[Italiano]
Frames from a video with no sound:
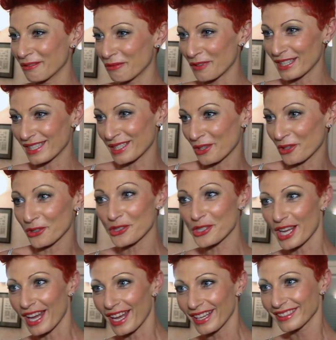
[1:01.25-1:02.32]
il fisico
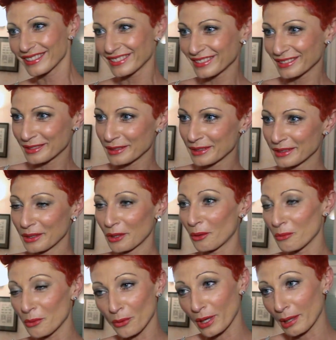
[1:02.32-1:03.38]
c'è,
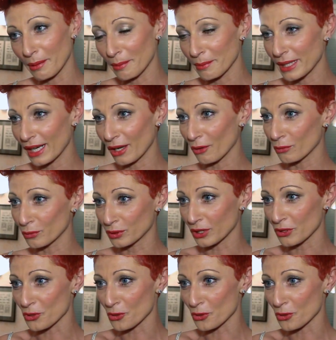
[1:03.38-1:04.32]
comunque la bambina l'ho avuta